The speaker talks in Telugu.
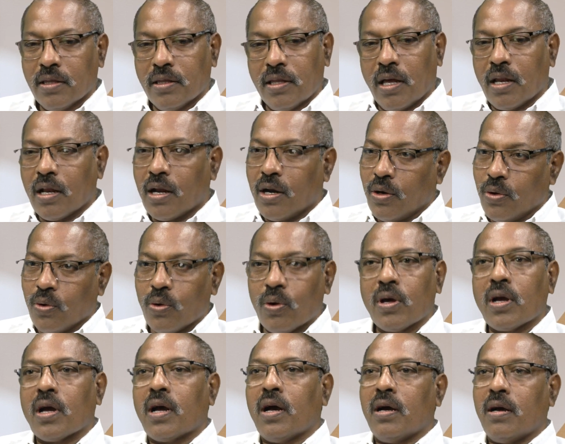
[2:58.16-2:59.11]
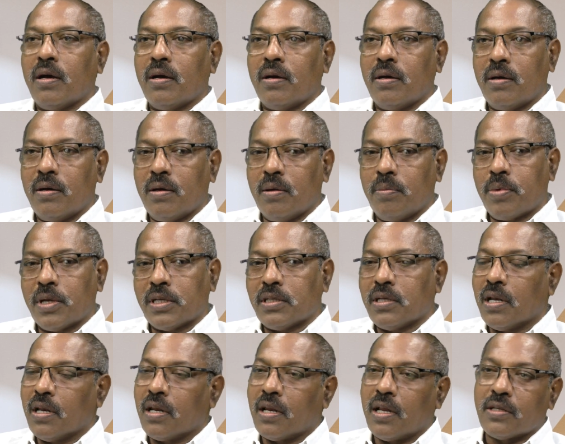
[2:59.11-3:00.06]
దానికి అనుగుణంగా
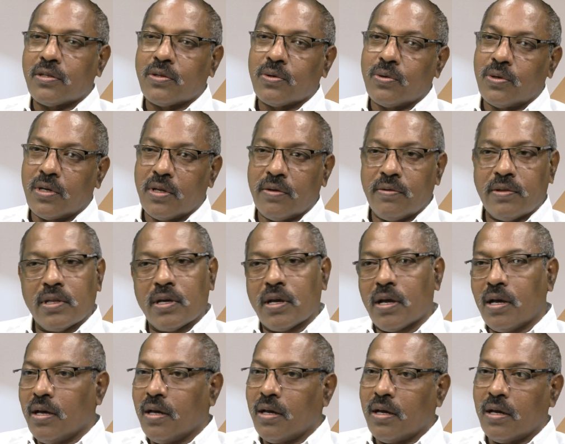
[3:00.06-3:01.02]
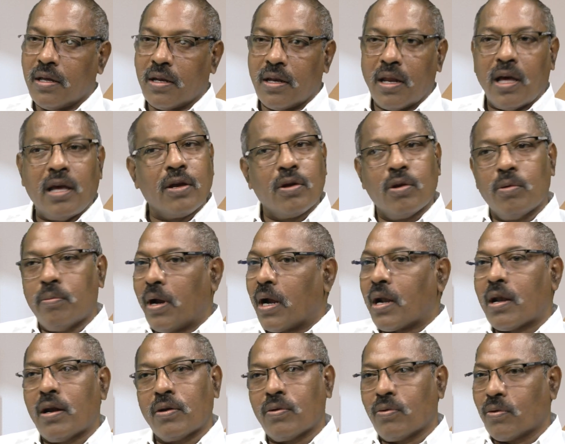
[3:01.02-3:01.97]
ప్రజలను రెచ్చగొట్టే విధంగా నాయకులు
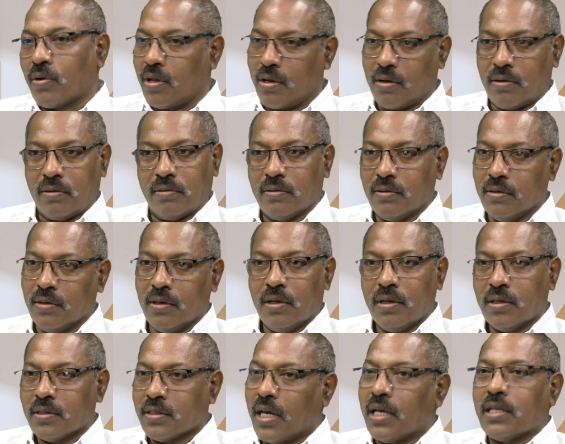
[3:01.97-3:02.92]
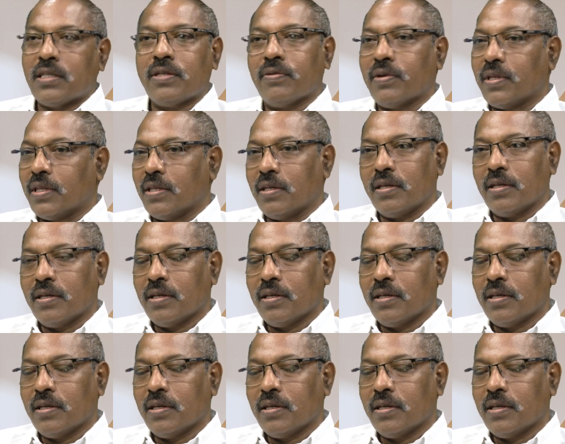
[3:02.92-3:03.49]
మాట్లాడుకుంటారు సహజం అది